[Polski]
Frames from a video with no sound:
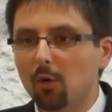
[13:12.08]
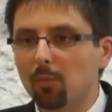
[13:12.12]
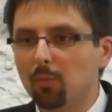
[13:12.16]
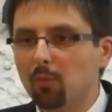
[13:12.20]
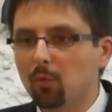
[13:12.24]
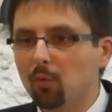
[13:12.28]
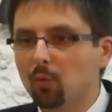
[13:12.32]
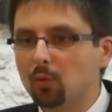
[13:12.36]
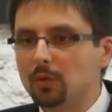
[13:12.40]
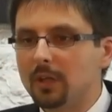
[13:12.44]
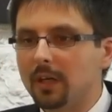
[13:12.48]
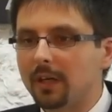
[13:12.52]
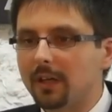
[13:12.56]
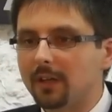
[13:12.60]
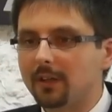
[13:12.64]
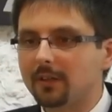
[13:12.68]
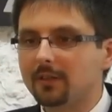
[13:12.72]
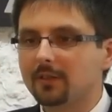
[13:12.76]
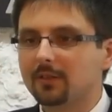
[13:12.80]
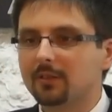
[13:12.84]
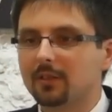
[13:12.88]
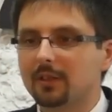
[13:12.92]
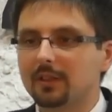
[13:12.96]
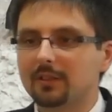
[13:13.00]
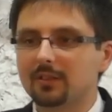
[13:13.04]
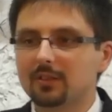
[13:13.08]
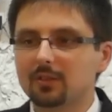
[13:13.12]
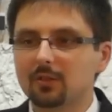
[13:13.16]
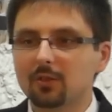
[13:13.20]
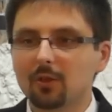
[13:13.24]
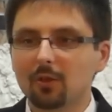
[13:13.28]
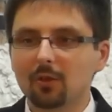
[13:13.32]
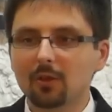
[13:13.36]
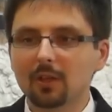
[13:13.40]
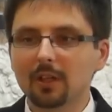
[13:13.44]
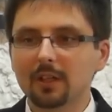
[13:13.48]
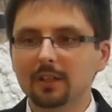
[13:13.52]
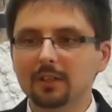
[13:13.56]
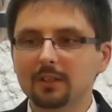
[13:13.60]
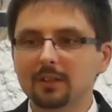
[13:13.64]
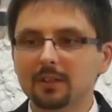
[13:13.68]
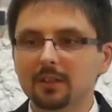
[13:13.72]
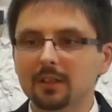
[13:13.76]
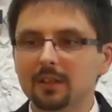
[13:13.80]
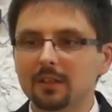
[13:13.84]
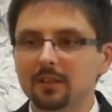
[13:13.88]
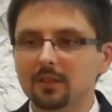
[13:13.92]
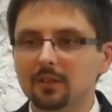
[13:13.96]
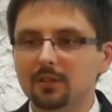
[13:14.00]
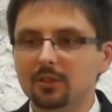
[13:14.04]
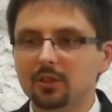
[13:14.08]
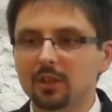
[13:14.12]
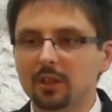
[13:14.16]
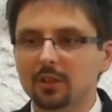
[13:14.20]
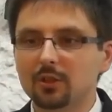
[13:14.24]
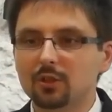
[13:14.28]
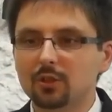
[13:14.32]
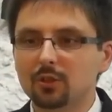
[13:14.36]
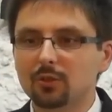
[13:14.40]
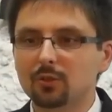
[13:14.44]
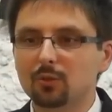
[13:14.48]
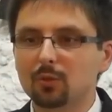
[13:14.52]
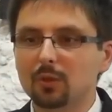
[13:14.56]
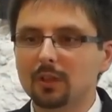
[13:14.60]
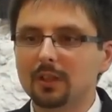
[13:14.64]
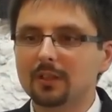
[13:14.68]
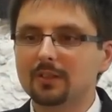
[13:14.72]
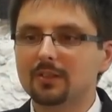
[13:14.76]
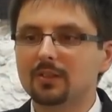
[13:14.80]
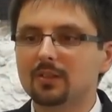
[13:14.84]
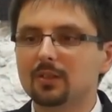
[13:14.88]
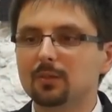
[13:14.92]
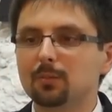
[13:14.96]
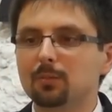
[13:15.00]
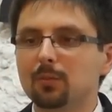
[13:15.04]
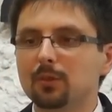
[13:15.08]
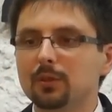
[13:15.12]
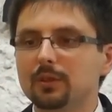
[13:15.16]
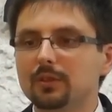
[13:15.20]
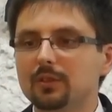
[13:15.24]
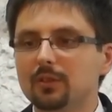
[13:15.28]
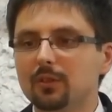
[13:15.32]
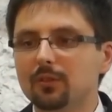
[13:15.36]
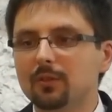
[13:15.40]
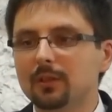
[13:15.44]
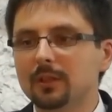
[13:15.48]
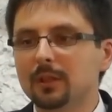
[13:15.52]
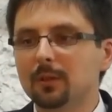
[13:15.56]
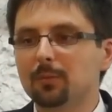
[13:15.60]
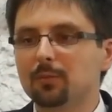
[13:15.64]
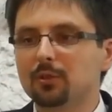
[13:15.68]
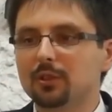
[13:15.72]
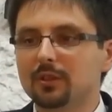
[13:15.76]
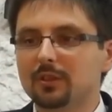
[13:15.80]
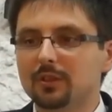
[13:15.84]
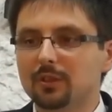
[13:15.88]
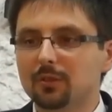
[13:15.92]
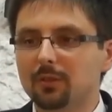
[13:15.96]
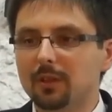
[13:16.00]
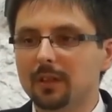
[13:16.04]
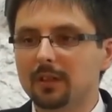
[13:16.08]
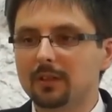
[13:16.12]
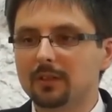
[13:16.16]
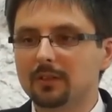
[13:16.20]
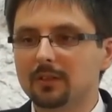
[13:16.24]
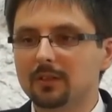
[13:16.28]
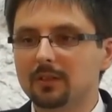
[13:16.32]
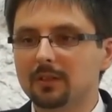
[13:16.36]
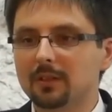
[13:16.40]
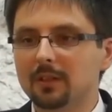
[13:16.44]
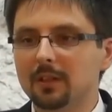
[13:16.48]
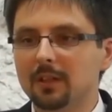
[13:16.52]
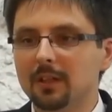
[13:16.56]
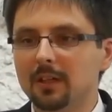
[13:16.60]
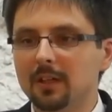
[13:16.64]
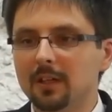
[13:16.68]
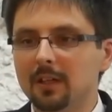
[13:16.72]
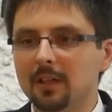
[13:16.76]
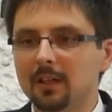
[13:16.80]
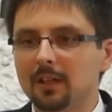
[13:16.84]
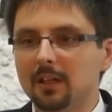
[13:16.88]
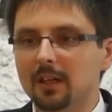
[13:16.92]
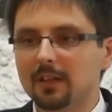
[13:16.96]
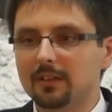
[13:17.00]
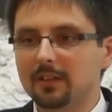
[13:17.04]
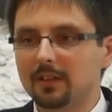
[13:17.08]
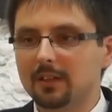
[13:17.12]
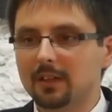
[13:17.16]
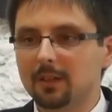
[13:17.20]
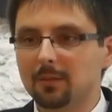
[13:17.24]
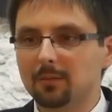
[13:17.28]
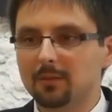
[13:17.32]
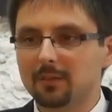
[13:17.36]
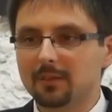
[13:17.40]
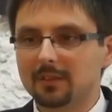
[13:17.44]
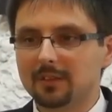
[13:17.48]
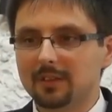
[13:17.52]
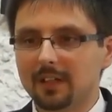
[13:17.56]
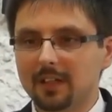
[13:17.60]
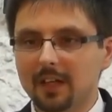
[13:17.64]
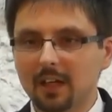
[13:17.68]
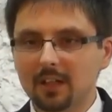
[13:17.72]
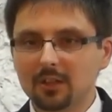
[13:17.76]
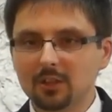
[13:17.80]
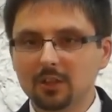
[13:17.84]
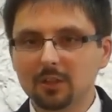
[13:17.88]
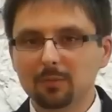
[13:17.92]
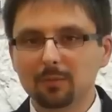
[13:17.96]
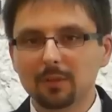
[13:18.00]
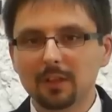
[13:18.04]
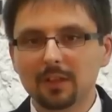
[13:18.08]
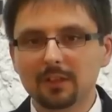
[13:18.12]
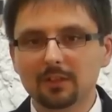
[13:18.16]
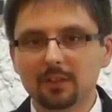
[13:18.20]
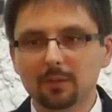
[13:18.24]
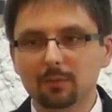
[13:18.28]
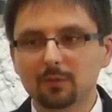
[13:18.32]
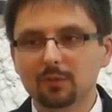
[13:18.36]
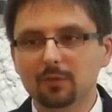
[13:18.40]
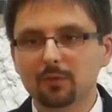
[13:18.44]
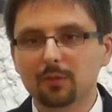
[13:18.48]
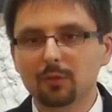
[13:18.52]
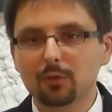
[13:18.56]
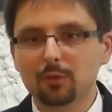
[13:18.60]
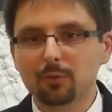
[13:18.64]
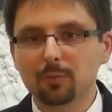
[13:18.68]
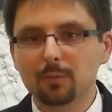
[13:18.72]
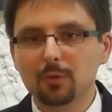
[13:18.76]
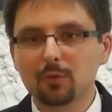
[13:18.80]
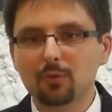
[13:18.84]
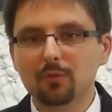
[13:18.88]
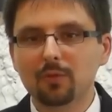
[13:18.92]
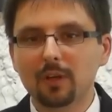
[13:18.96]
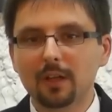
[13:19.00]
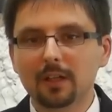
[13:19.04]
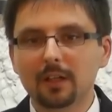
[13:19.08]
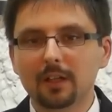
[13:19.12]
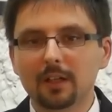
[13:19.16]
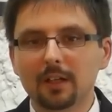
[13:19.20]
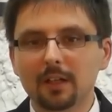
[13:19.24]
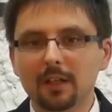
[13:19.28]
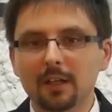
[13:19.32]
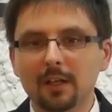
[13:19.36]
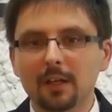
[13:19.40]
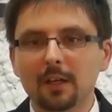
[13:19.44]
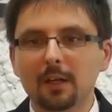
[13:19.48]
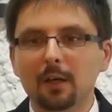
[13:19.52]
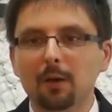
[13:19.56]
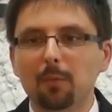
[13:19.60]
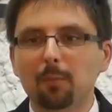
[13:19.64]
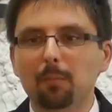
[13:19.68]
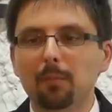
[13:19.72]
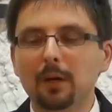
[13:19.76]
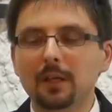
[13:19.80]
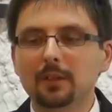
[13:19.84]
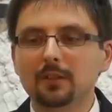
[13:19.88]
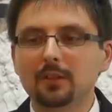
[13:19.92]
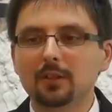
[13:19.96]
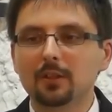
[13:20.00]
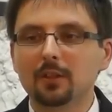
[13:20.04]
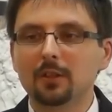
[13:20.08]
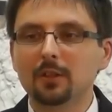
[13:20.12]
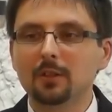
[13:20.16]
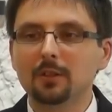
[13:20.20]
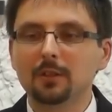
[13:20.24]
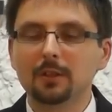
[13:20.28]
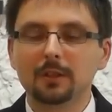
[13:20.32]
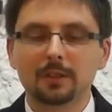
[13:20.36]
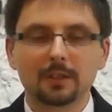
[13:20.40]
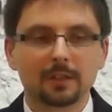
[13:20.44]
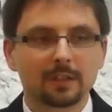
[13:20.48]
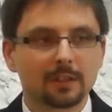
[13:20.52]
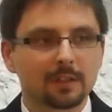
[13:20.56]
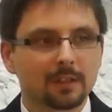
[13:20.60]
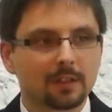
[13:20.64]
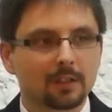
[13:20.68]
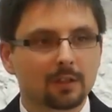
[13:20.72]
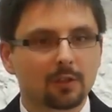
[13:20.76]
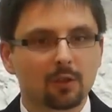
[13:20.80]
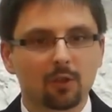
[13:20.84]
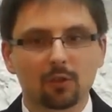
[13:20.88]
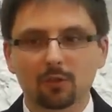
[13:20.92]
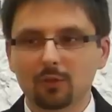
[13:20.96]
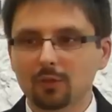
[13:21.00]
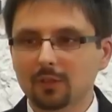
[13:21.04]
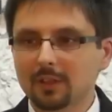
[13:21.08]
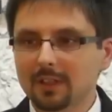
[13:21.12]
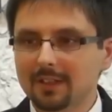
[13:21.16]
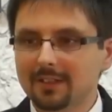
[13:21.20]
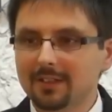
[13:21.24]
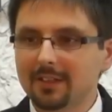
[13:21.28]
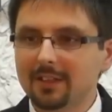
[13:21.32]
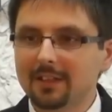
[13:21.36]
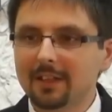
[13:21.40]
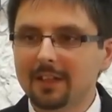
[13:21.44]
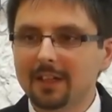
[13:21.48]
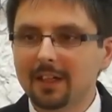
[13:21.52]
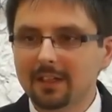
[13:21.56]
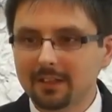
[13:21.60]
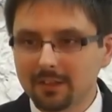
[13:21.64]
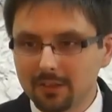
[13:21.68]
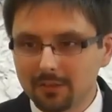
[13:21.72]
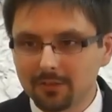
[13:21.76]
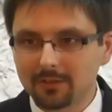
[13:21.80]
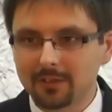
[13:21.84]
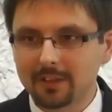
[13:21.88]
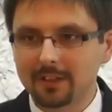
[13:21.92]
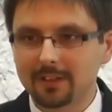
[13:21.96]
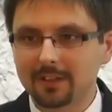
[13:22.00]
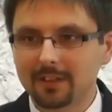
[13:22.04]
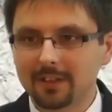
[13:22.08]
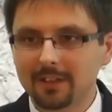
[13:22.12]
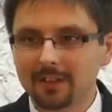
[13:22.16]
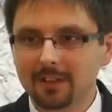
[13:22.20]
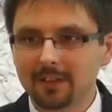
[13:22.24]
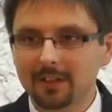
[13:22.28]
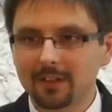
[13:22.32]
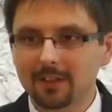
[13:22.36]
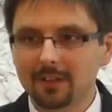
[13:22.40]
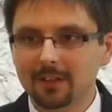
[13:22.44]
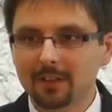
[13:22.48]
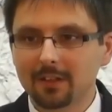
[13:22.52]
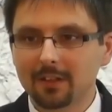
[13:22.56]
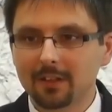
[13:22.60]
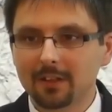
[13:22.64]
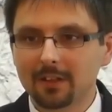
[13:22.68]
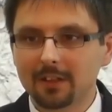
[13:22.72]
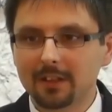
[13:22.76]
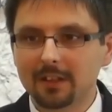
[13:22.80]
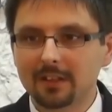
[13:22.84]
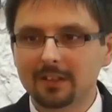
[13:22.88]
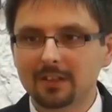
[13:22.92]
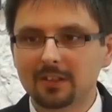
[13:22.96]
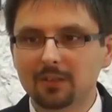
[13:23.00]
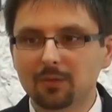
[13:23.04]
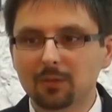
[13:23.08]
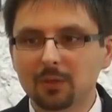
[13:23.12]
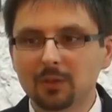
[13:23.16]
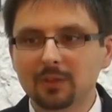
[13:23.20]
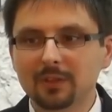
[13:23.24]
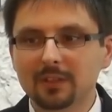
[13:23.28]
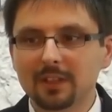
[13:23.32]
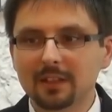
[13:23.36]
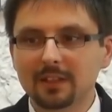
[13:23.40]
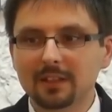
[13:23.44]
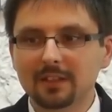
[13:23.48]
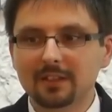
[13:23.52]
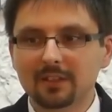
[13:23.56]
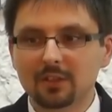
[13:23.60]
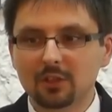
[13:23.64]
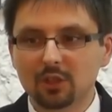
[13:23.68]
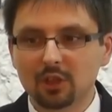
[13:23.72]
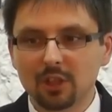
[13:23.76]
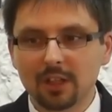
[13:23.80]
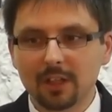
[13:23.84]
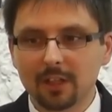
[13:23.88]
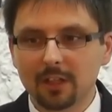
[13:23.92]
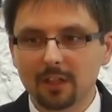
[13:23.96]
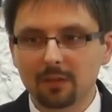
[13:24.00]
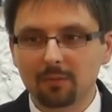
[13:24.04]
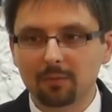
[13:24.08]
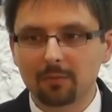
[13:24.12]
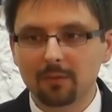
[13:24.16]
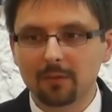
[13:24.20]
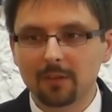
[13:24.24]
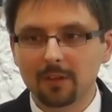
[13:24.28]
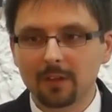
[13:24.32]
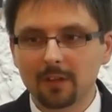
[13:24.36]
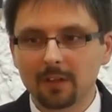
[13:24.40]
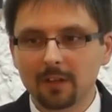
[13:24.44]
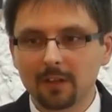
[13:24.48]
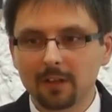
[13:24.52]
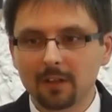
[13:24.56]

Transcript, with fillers: Obłuda to jest kolejna rzecz, która jest symbolizowana przez kwas. A zatem za każdym razem, zwróćmy uwagę, ma to konotacje negatywne, tak? Jest związane z grzechem.